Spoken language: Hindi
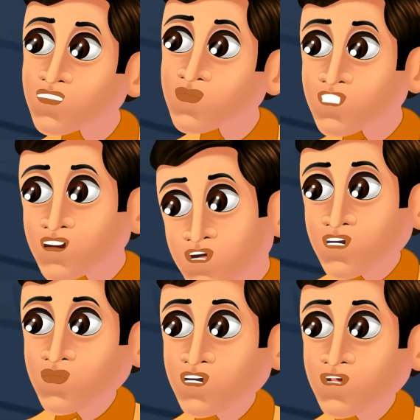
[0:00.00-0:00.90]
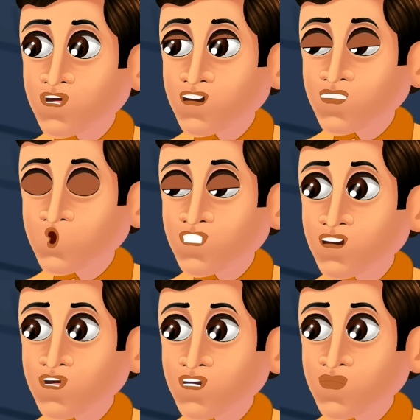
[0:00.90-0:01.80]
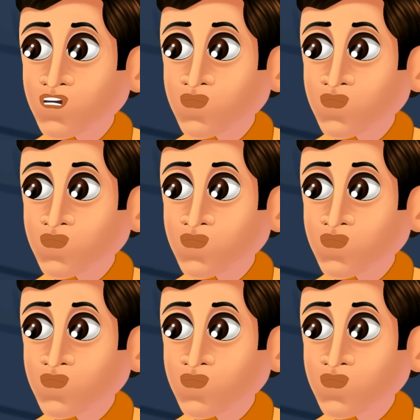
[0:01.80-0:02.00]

है और उससे शादी